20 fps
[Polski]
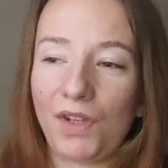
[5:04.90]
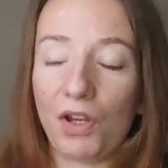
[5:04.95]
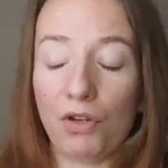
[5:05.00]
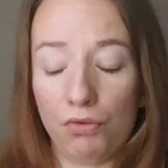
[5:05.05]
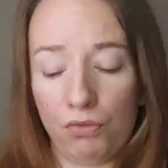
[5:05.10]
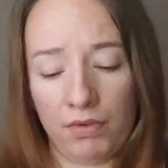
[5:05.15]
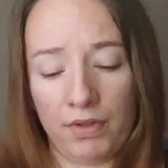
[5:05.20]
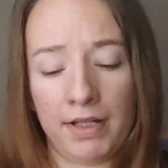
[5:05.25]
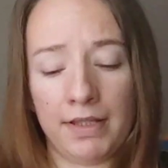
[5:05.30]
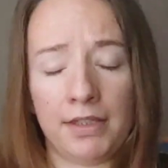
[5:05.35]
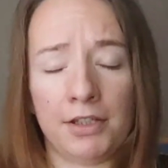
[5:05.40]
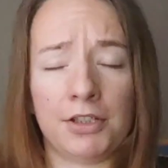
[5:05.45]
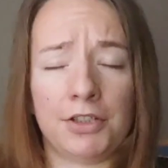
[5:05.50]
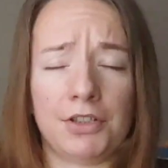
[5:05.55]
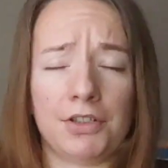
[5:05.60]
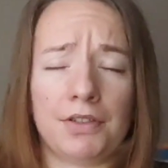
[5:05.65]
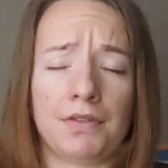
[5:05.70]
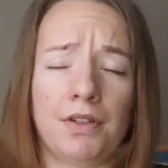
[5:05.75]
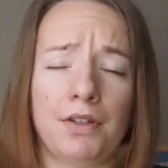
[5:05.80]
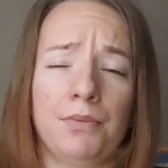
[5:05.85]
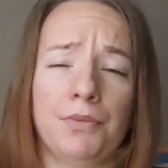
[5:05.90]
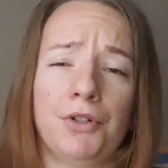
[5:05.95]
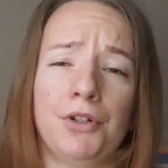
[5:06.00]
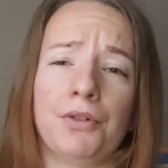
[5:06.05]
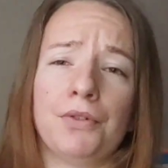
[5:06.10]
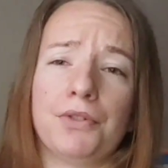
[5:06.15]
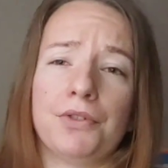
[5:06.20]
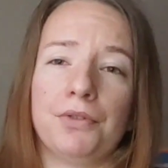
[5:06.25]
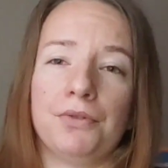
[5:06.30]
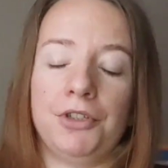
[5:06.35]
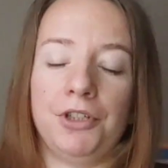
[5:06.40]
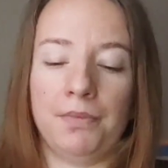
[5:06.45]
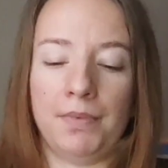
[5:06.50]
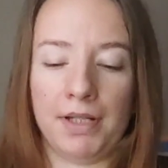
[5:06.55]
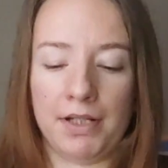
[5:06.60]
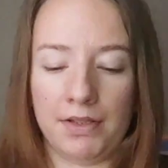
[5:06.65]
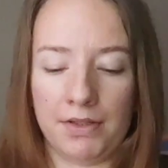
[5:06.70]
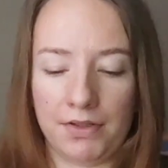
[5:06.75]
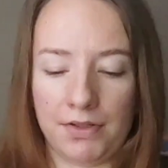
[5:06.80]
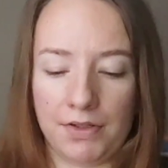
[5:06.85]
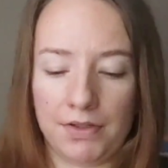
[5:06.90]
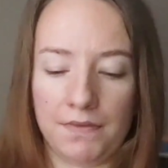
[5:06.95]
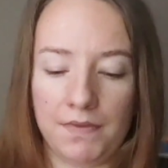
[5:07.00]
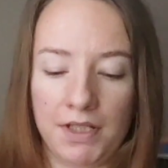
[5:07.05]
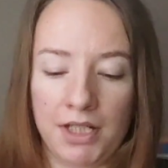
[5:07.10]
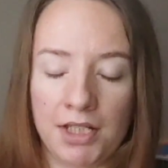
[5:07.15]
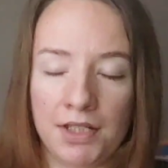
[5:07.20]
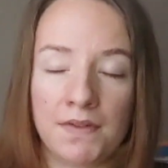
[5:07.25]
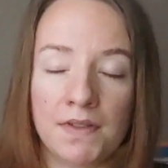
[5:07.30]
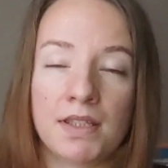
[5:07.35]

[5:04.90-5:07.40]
które też swoją drogą są się bardzo rozwijać,